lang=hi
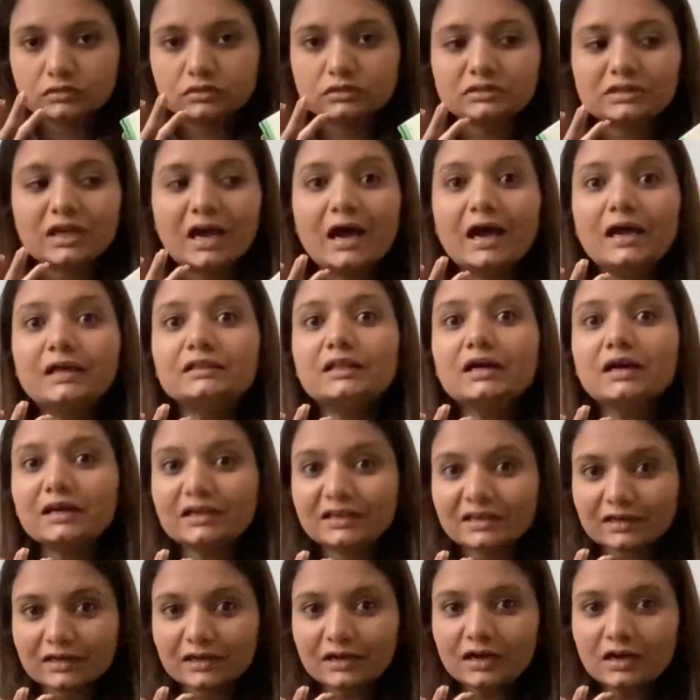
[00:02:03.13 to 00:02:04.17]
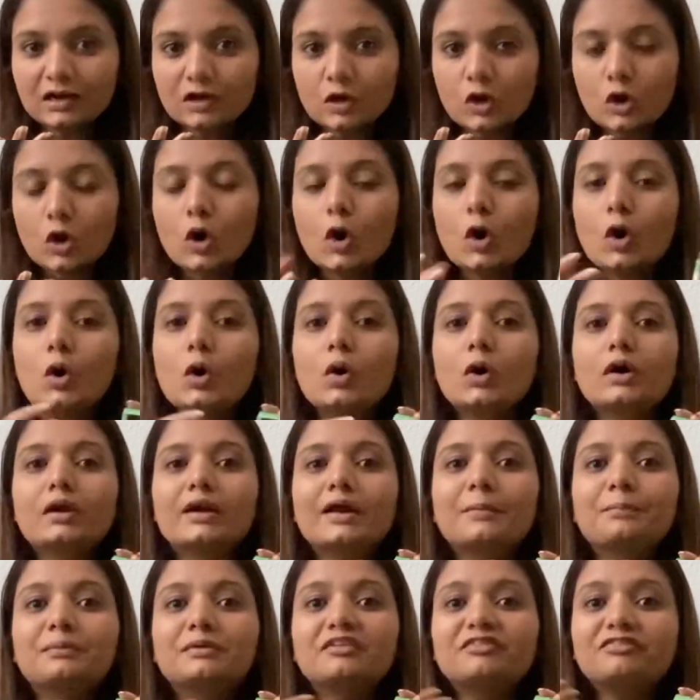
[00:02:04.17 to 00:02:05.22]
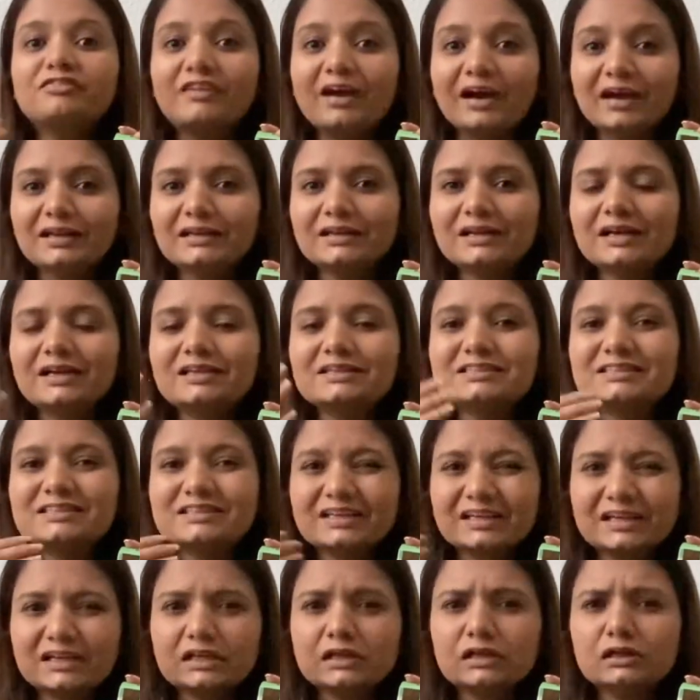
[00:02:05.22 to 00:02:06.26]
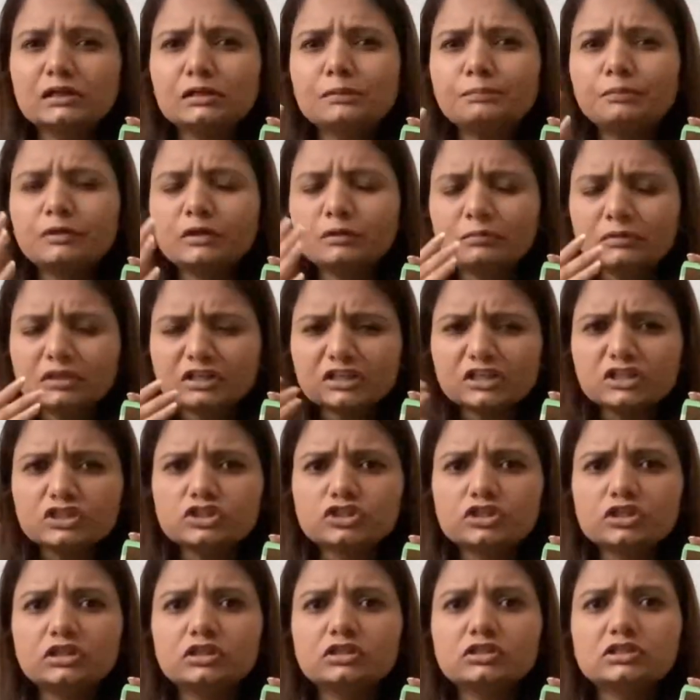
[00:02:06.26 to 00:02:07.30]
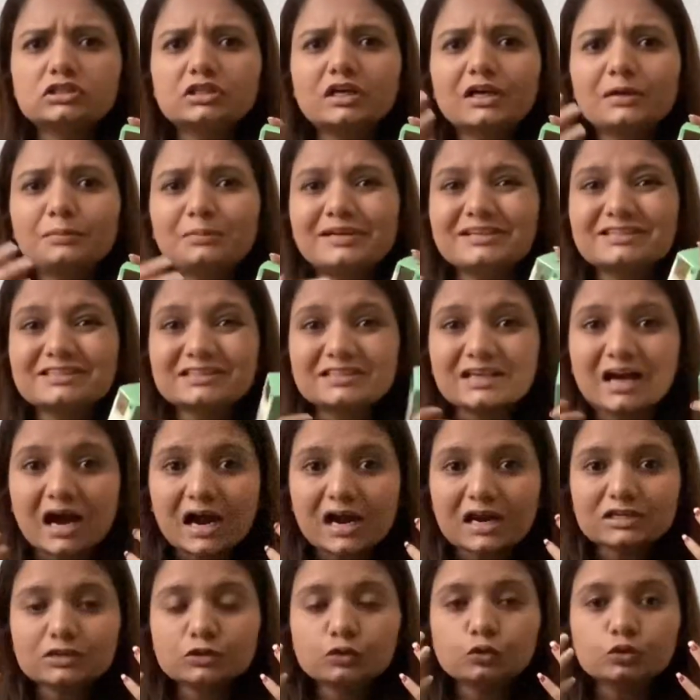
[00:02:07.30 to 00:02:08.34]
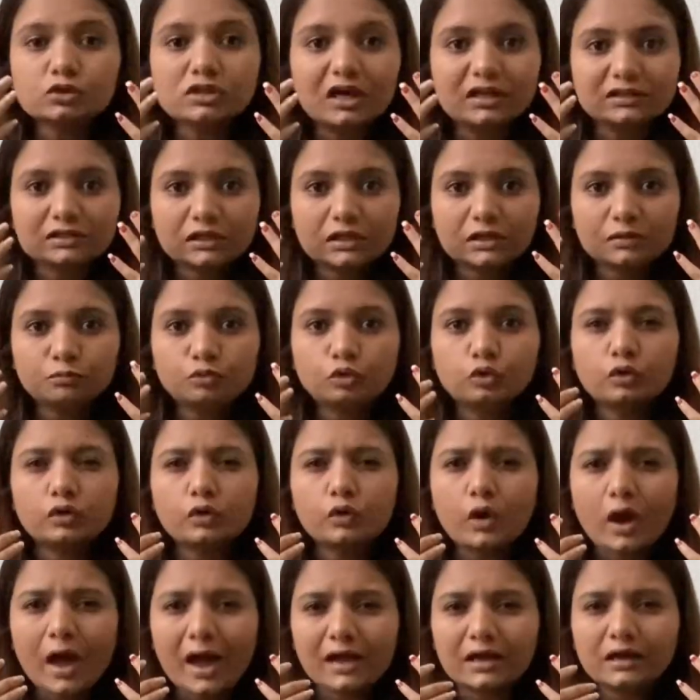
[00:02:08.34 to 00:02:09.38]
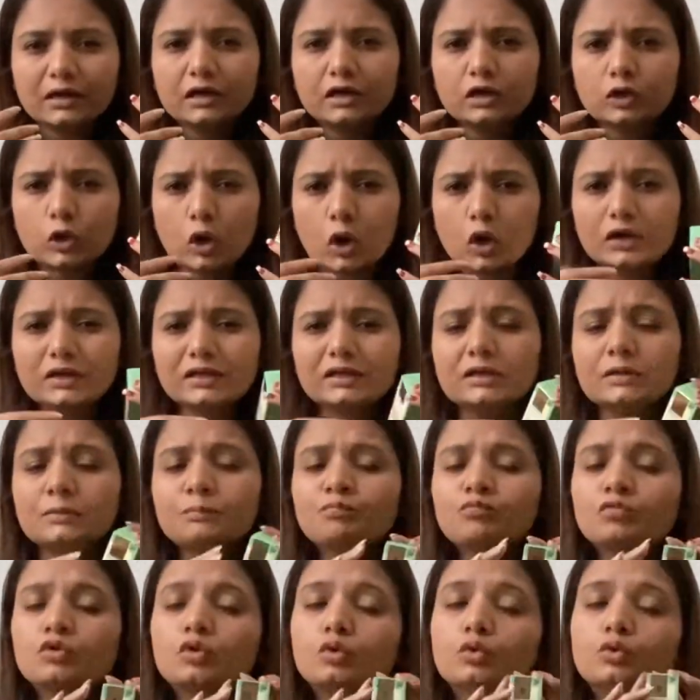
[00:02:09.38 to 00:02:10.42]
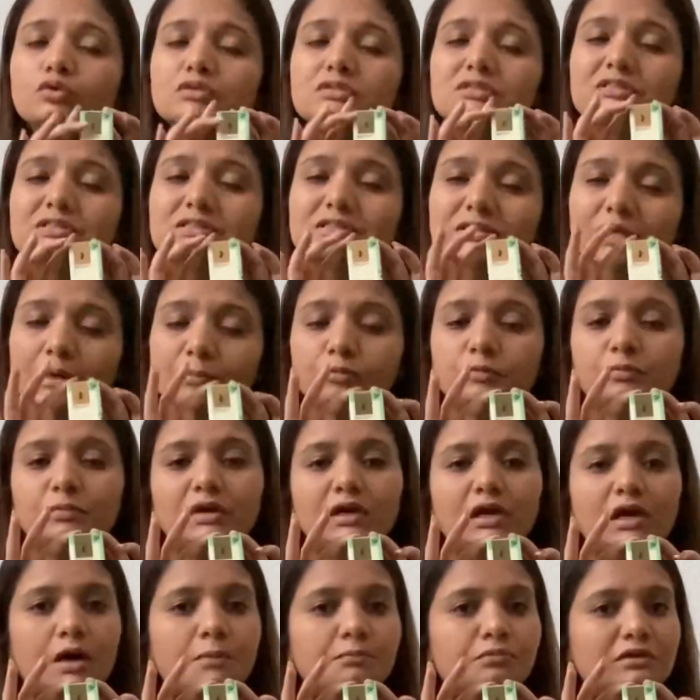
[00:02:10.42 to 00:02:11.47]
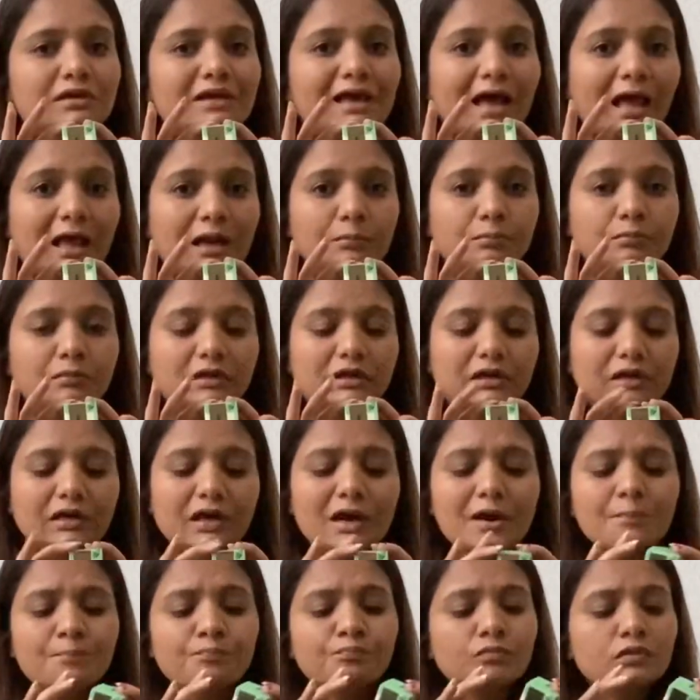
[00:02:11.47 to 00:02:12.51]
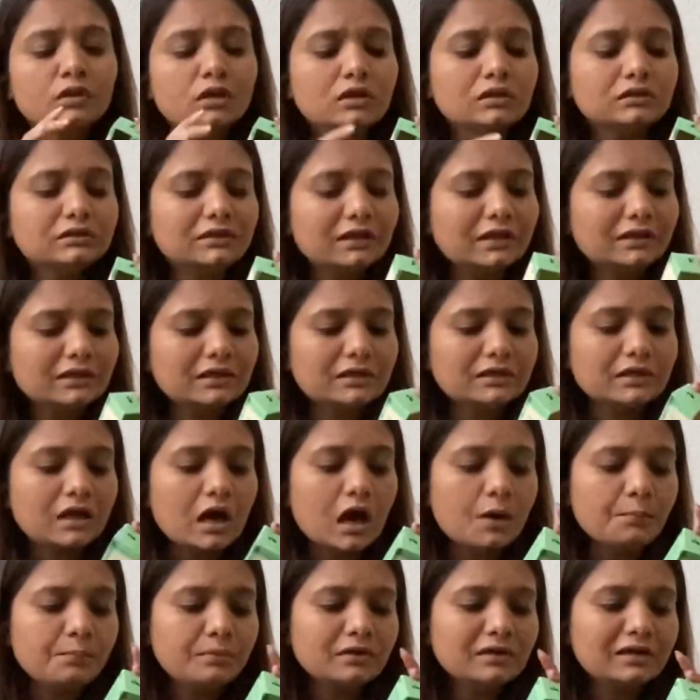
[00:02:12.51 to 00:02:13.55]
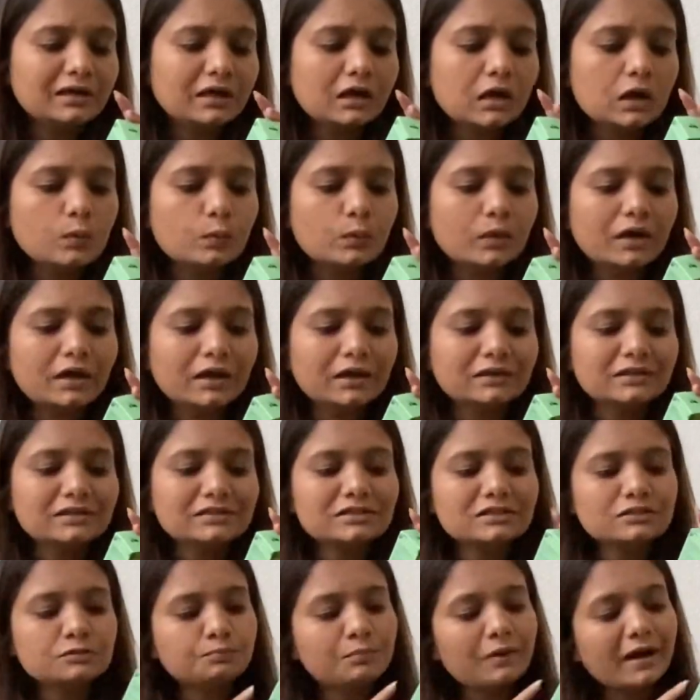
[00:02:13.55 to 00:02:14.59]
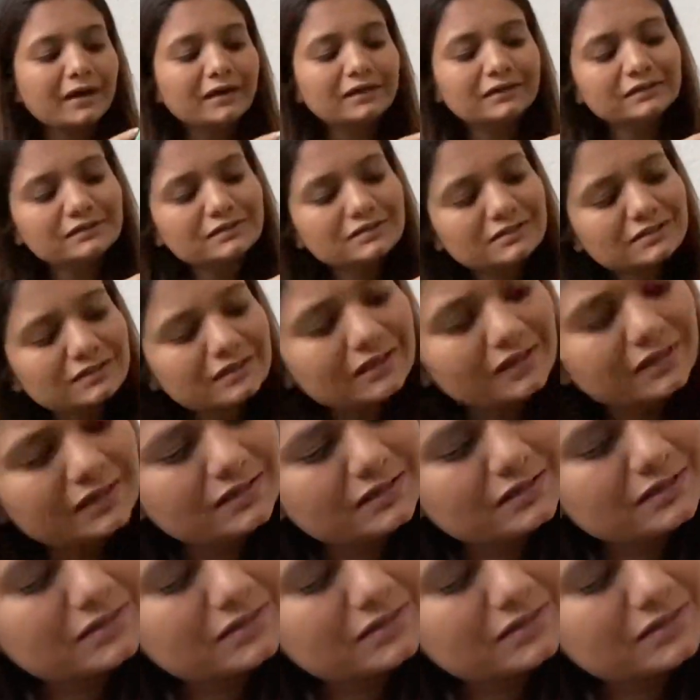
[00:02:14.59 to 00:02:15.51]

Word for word: सहायता करेगा और आपकी फाइन लाइन्स रिंगल पिगमेंटेशन कई बार स्कार्स हो जाते हैं हम लोग को एक्ने एंड ऑल की उन सब में आपकी हेल्प करेगा देखिए यहाँ पर लिखा हुआ है दिस इज ब्राइटन स्किन